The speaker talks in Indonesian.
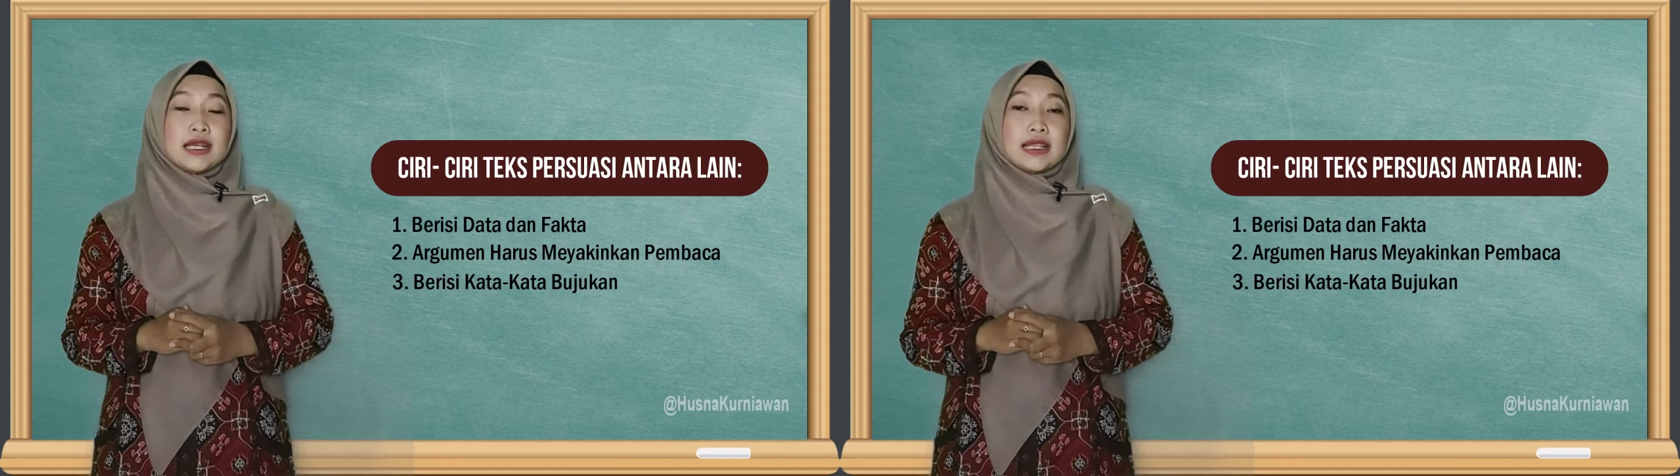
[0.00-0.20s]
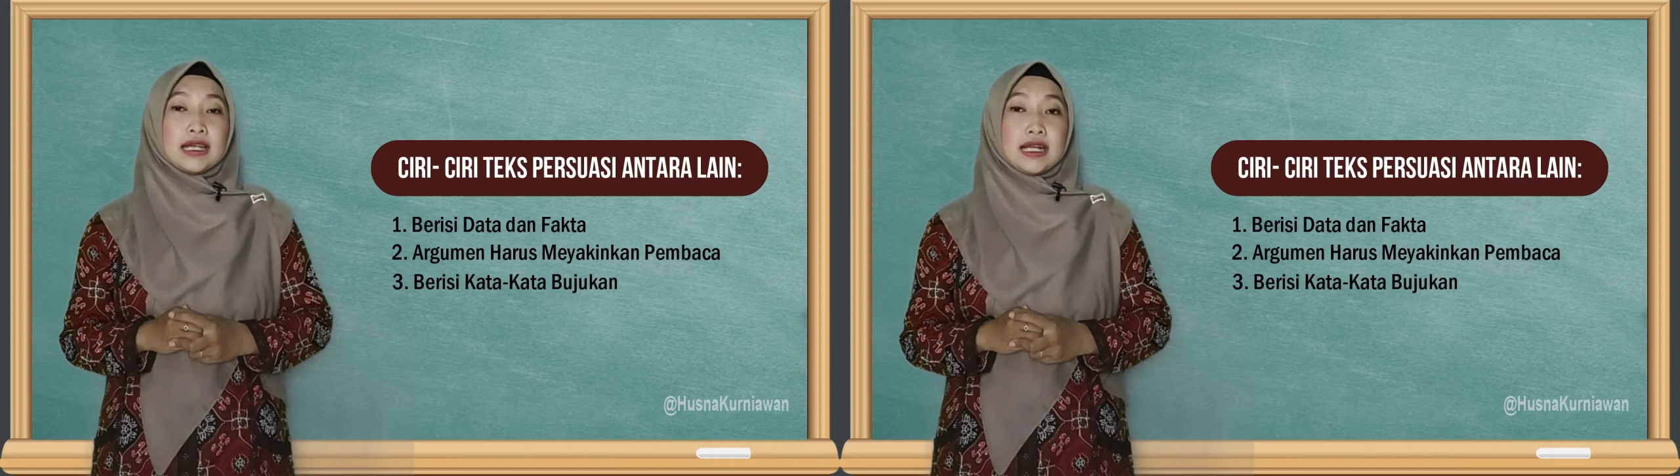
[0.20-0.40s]

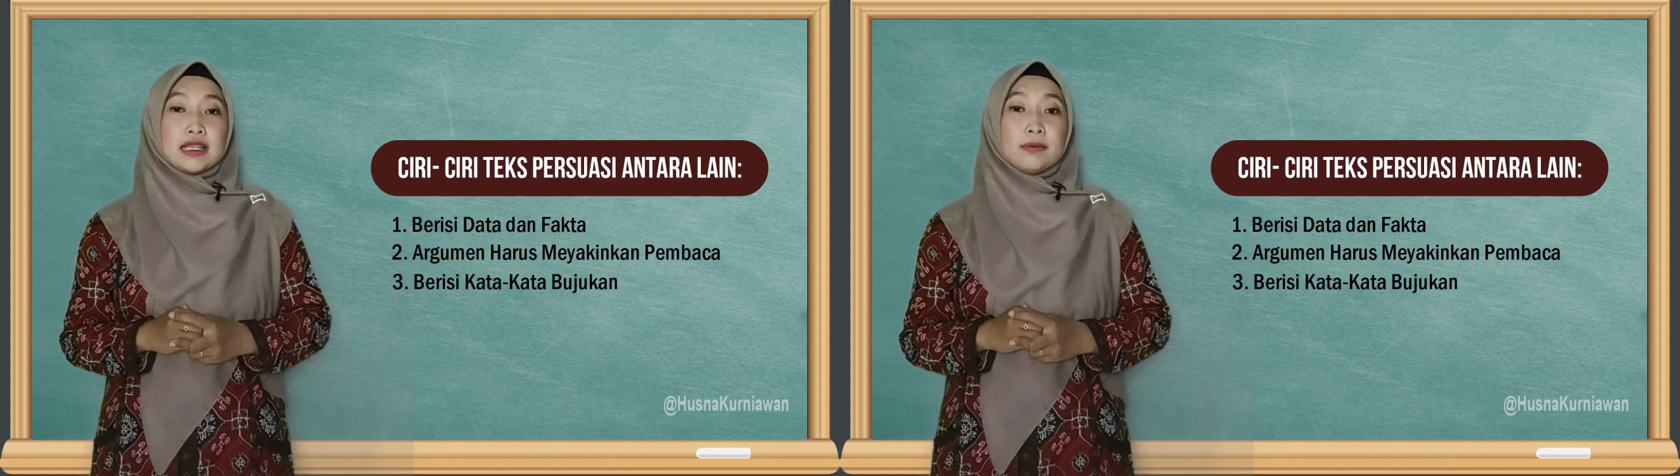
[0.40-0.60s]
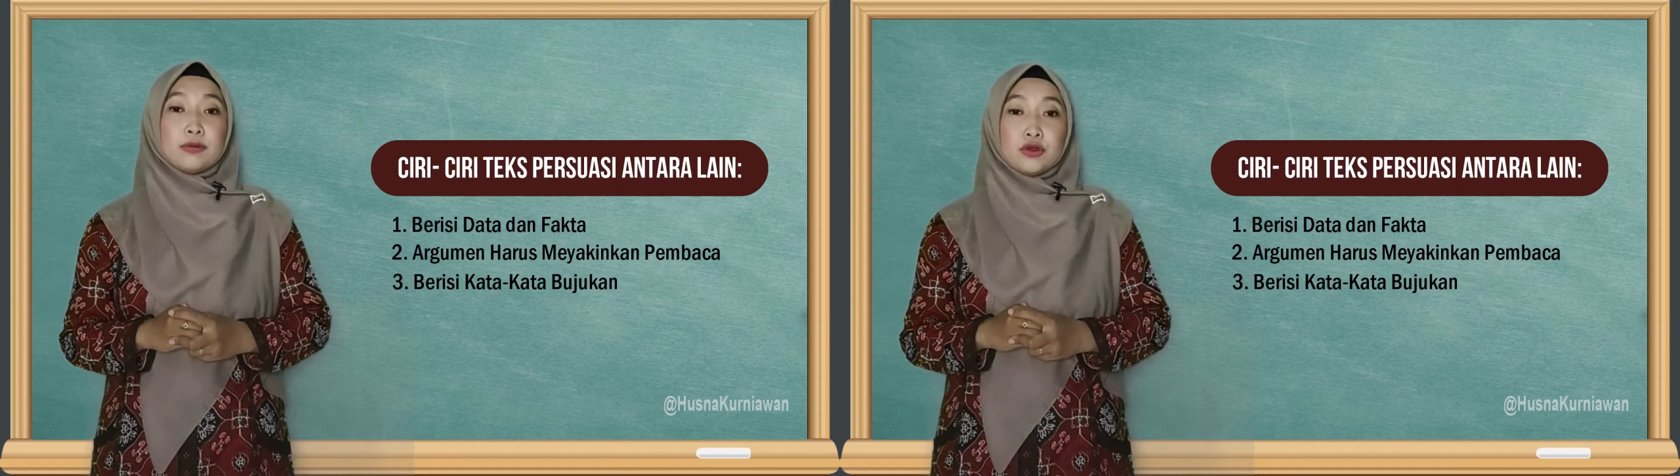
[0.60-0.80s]

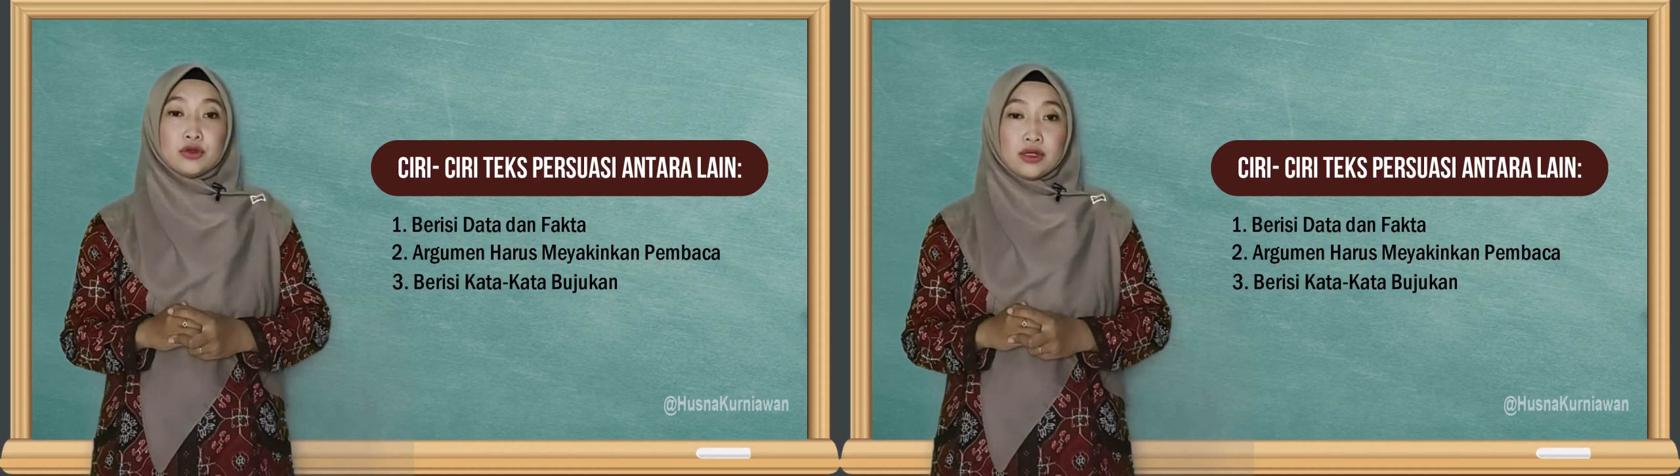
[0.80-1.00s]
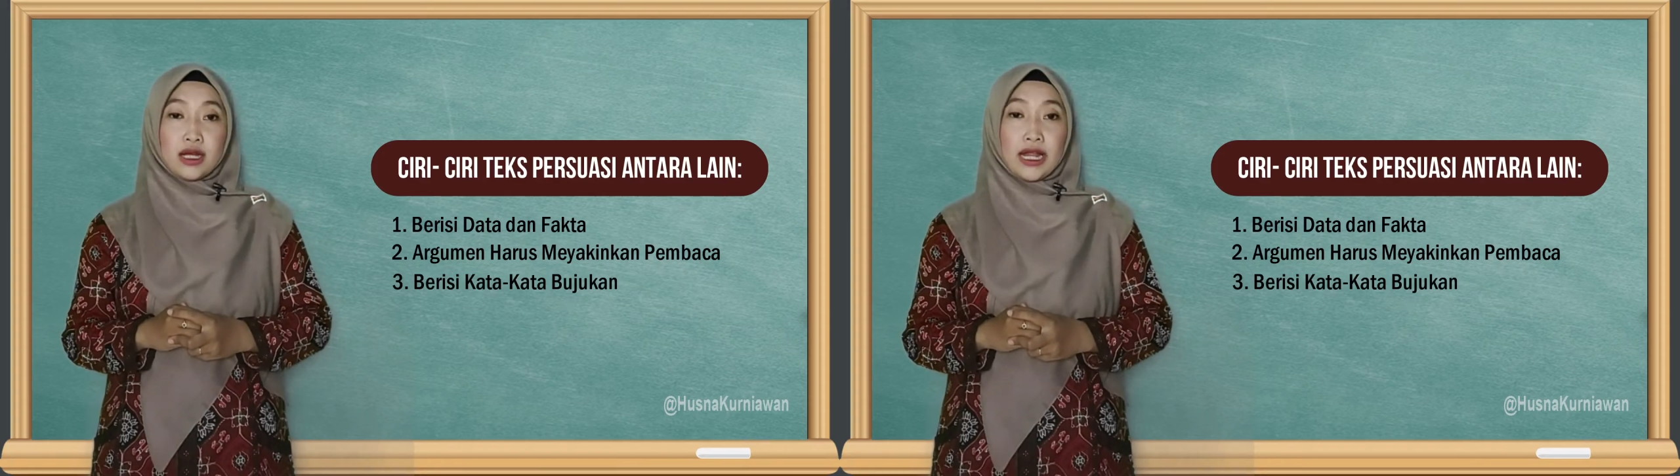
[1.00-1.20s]
kata-kata
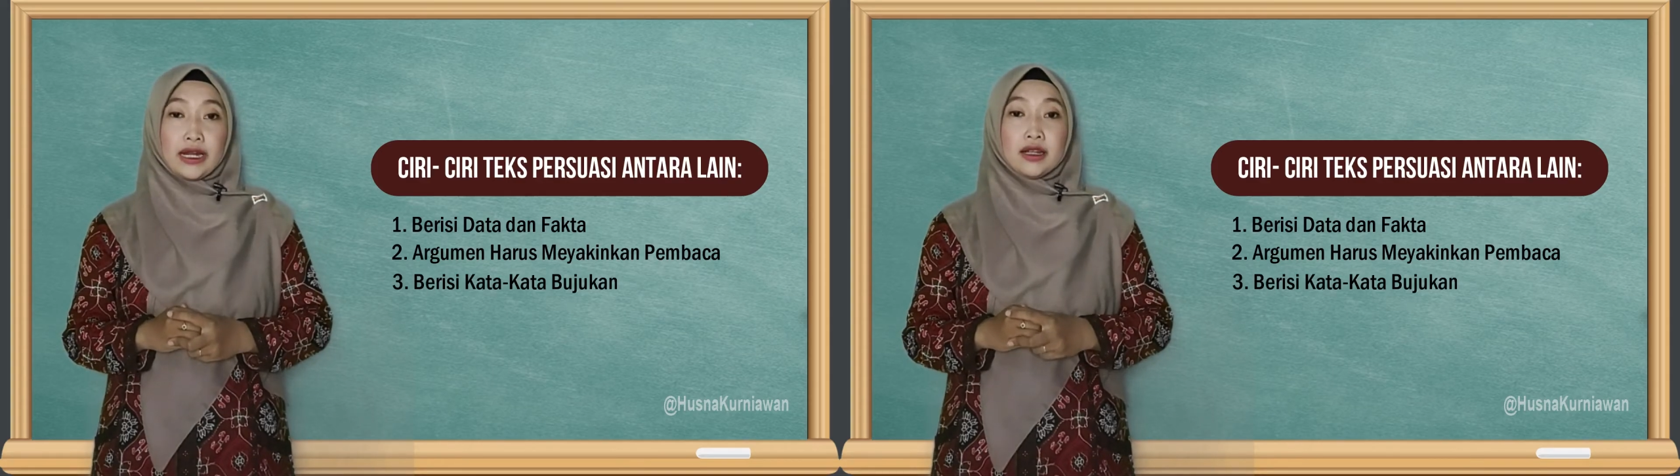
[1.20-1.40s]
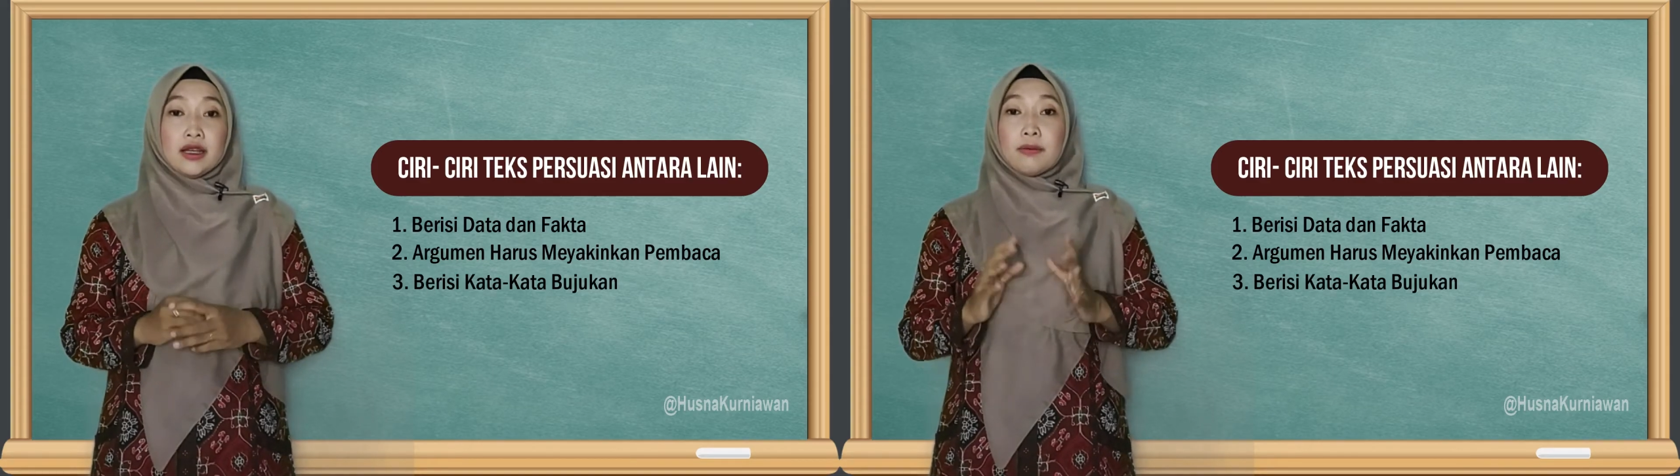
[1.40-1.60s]

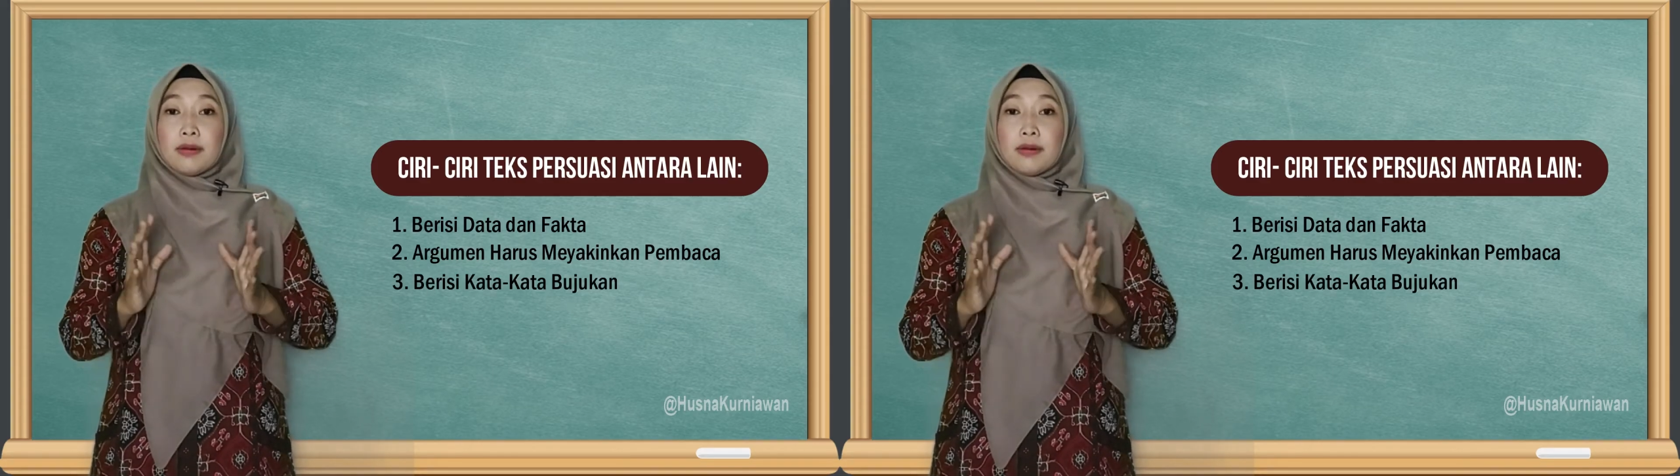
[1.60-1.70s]
bujukan.